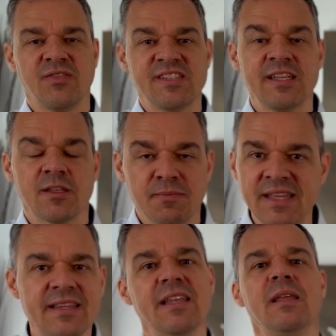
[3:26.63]
Also wir
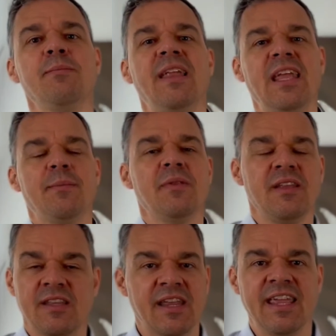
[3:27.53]
sind mitten im
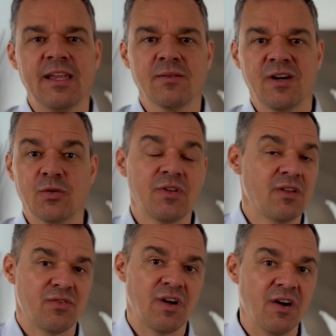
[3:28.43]
Leben, in der Gegenwart
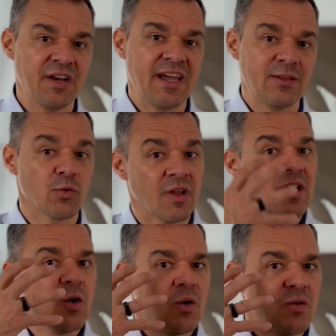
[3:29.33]
oder in der Vergangenheit
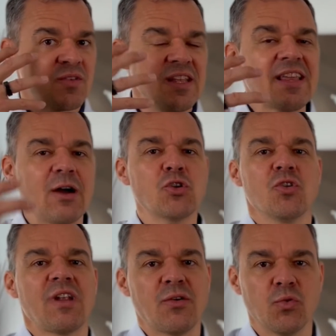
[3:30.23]
oder sind
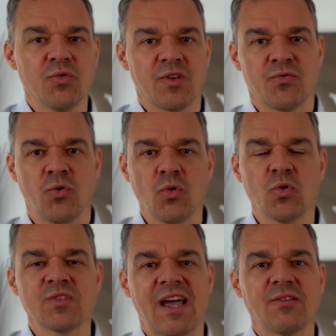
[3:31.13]
auch schon auf unseren
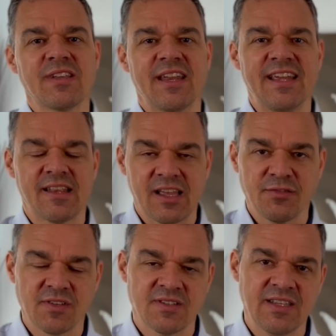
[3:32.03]
Fokus
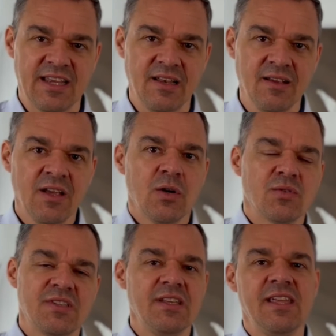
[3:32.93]
ausgerichtet, auf das Ziel
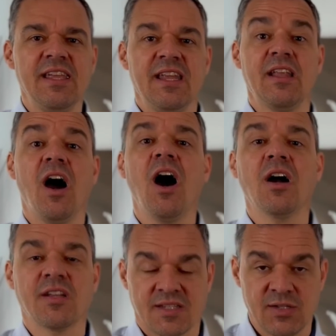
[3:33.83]
und sind hier in
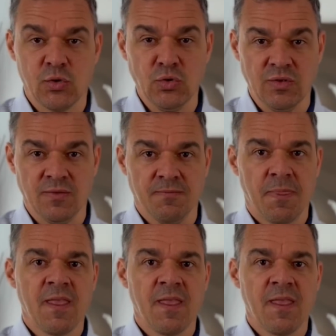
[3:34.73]
Aktion.